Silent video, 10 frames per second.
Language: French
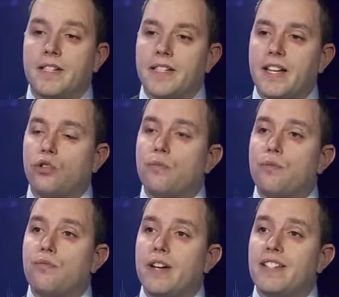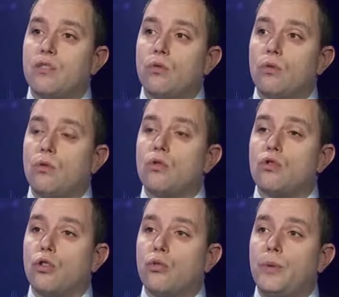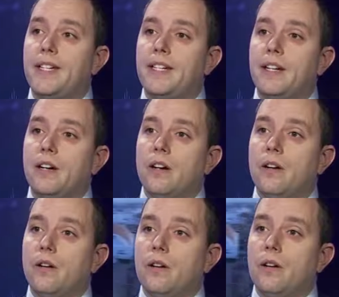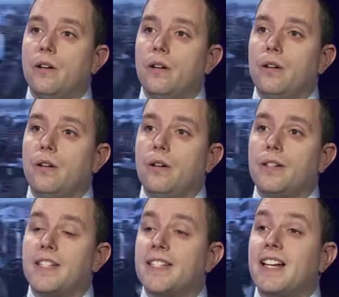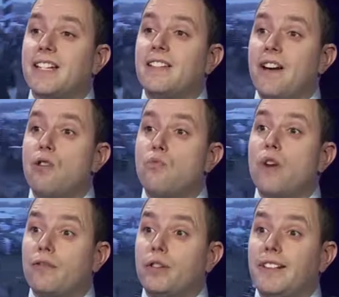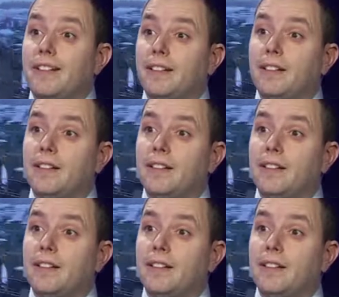strate de population aujourd'hui, c'est celle qui va le moins voter.